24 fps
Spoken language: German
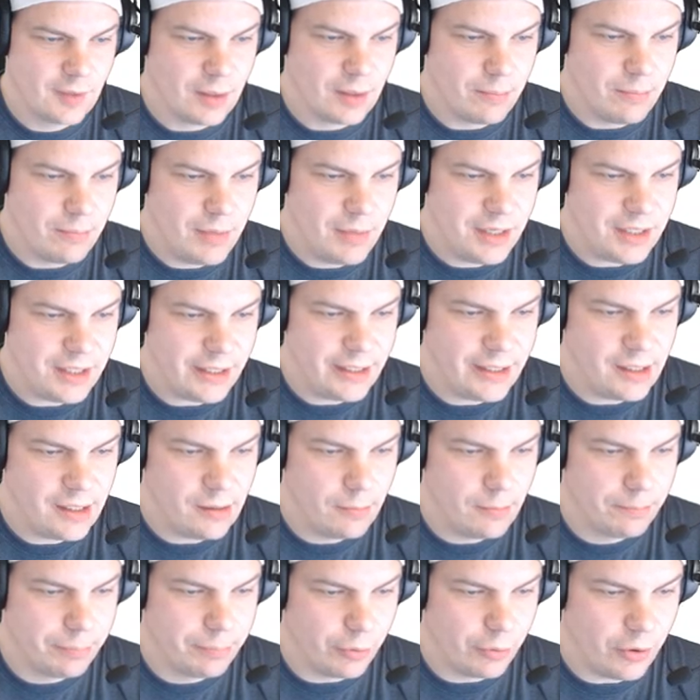
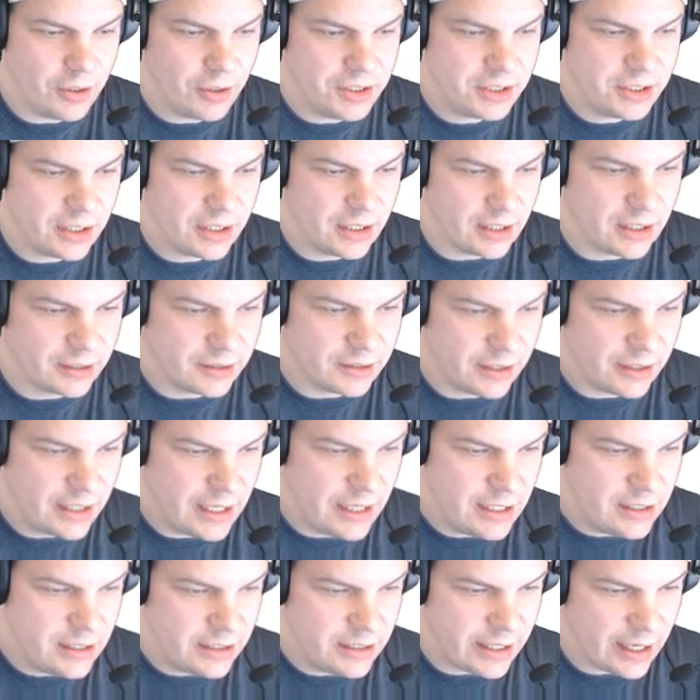Michael Borchardt,
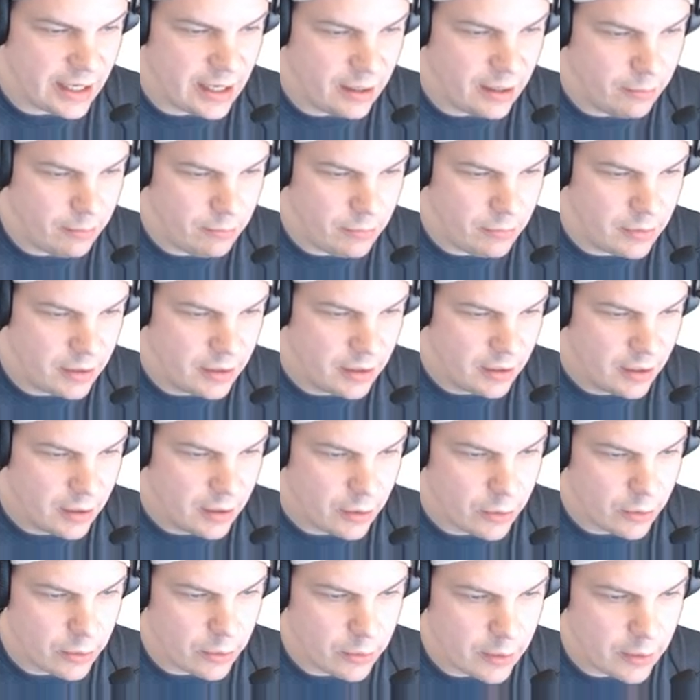Ingame,
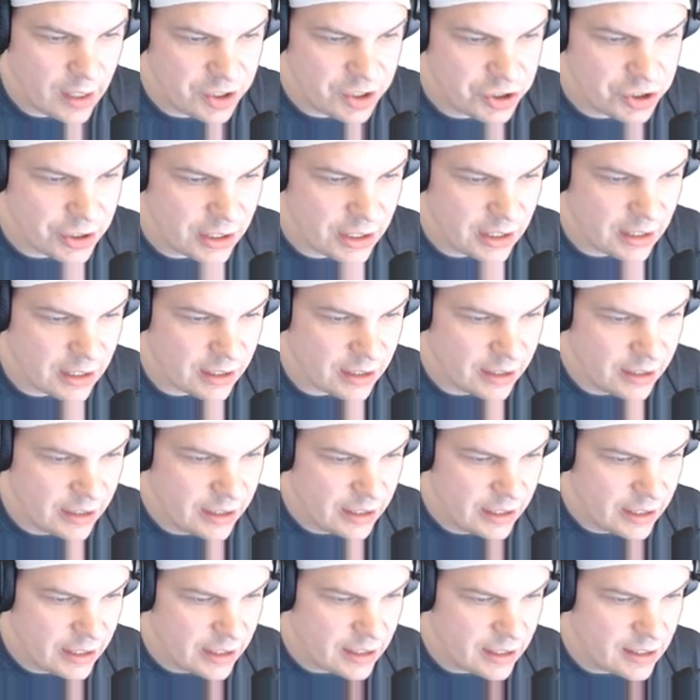Russia.
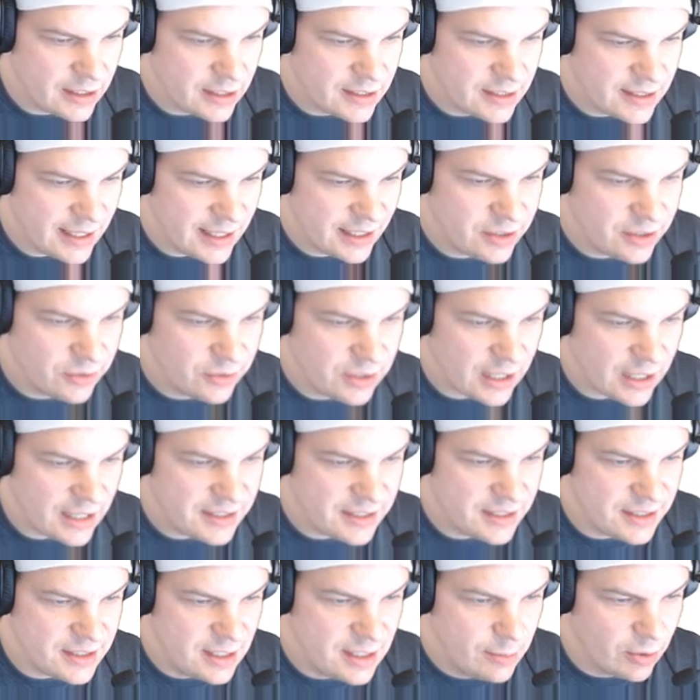
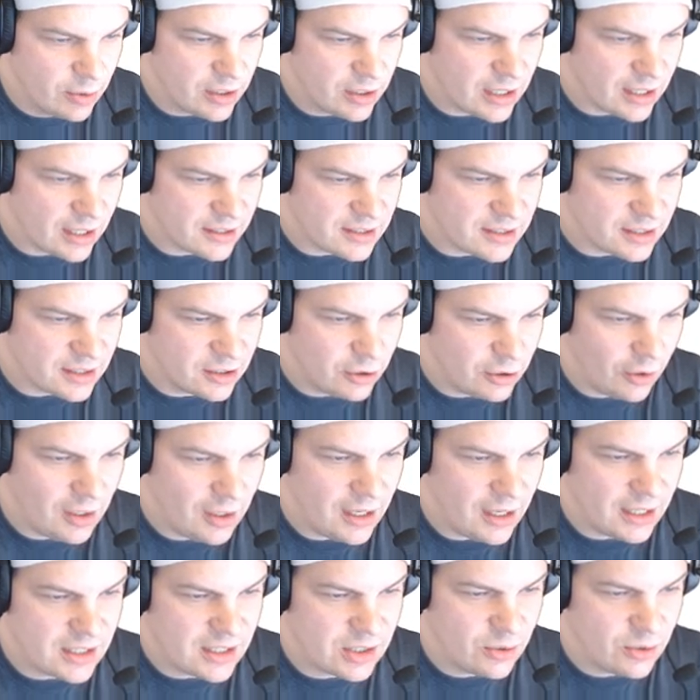3687.
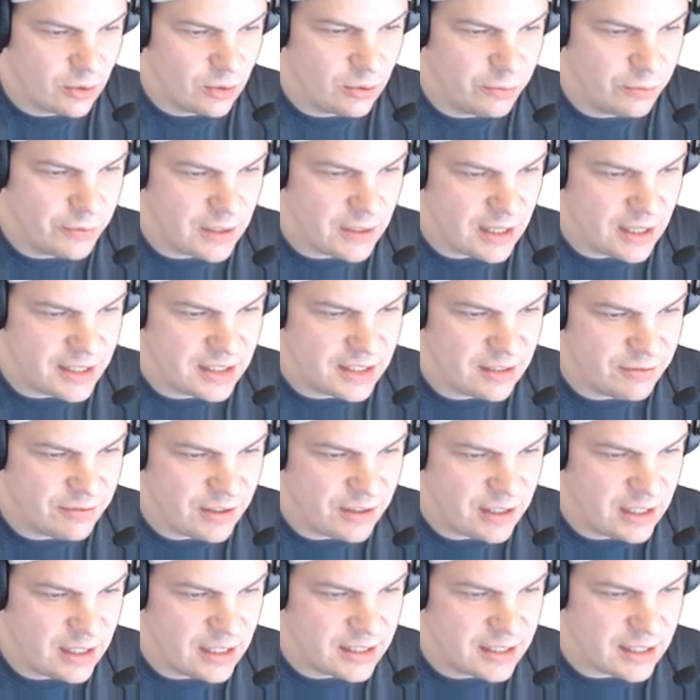Tolle Aktion, vielleicht
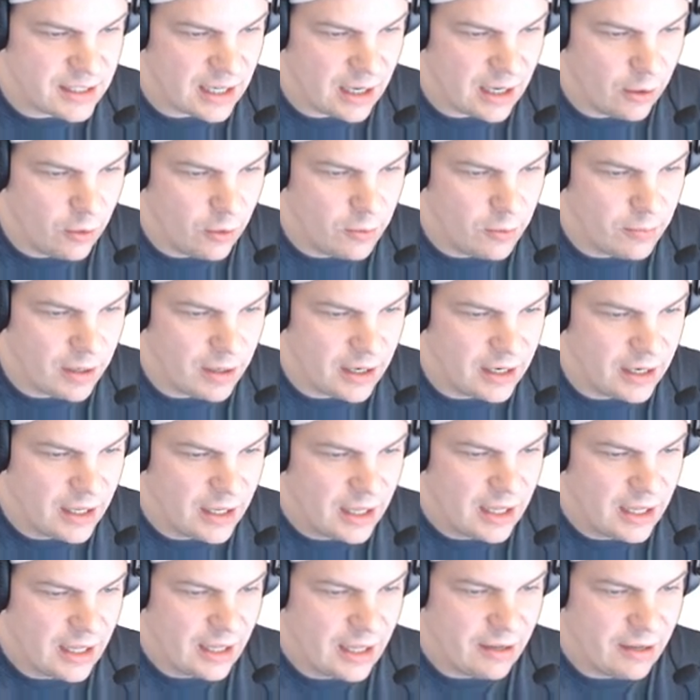gewinne ich ja auch mal
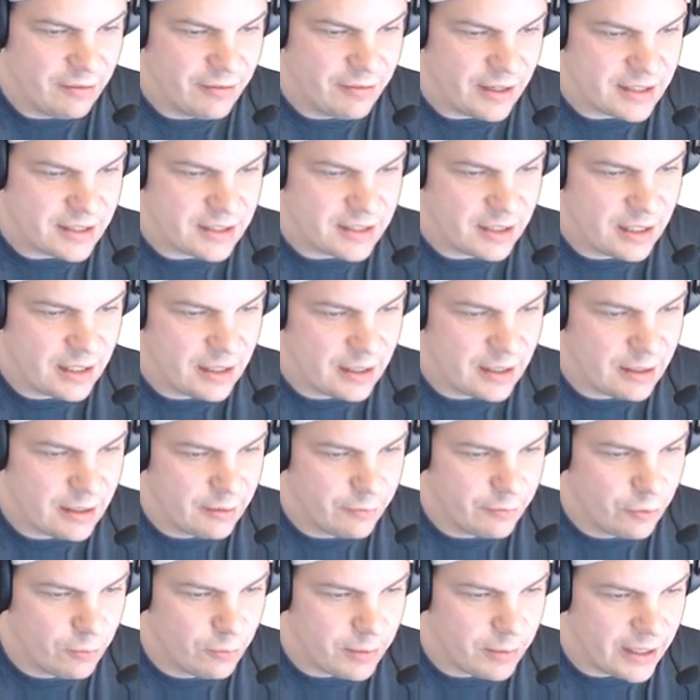was, äh,
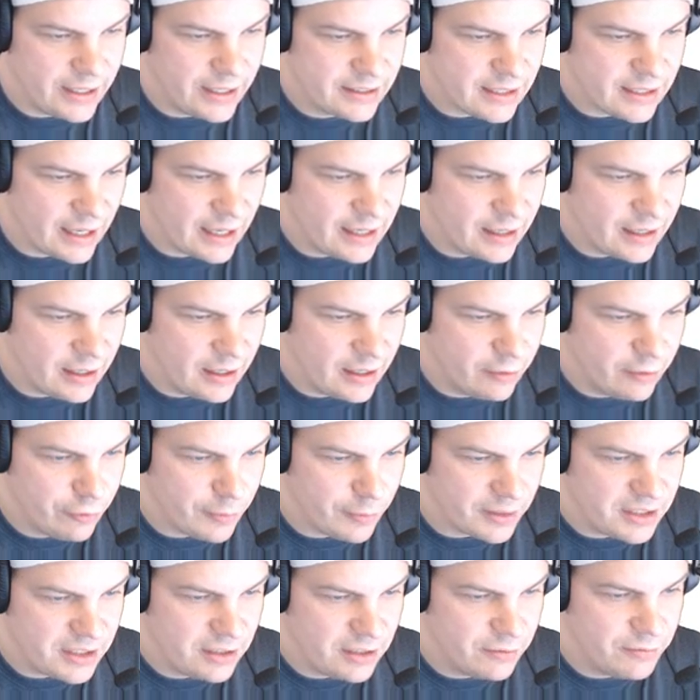wobei deine
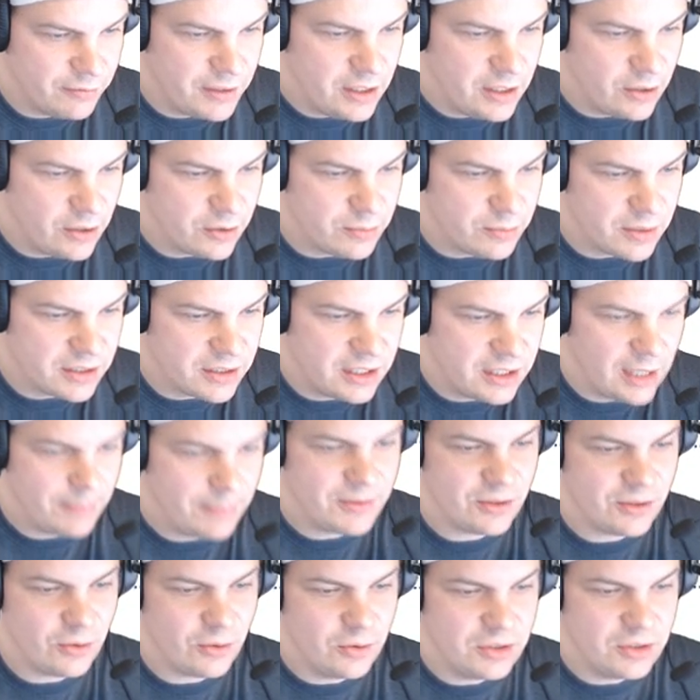informativen Videos mit
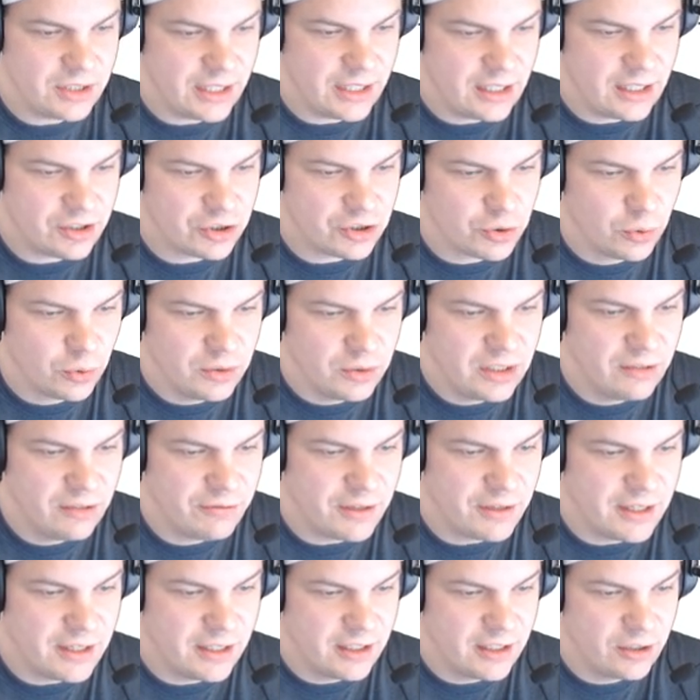Tipps und Tricks schon
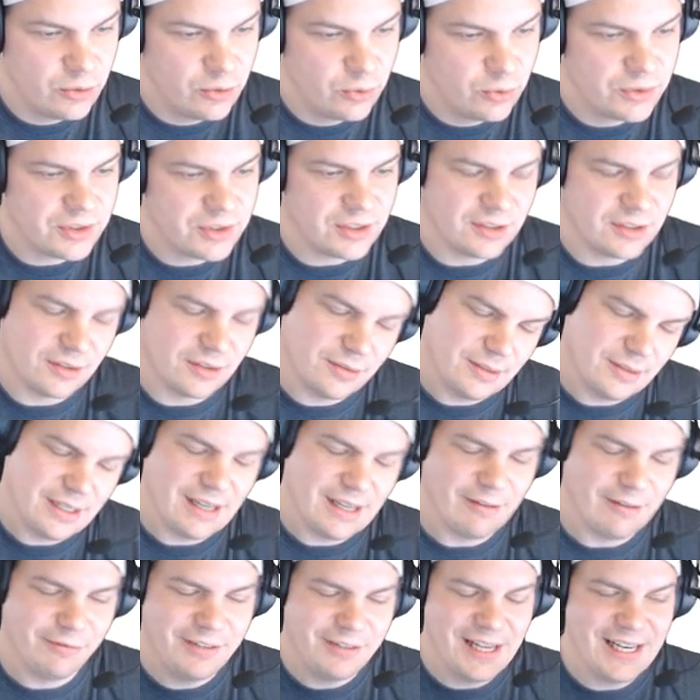Gewinne genug sind.
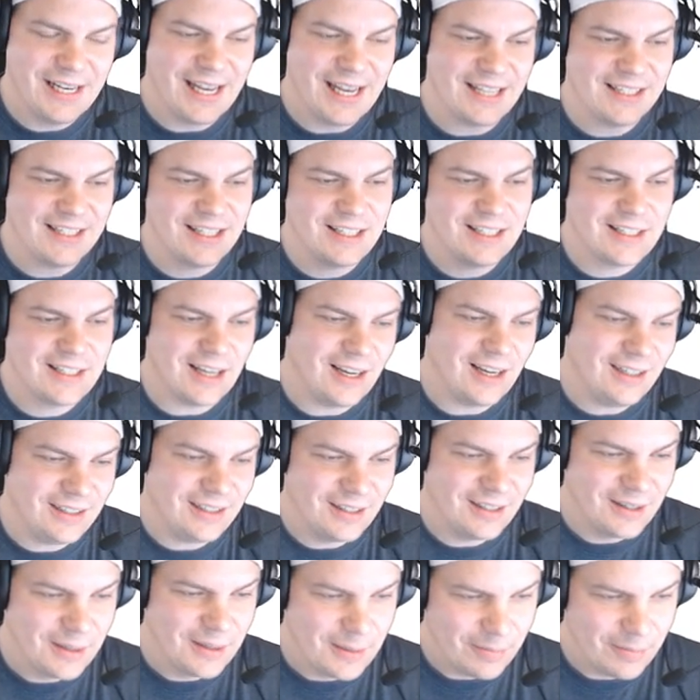Vielen herzlichen Dank.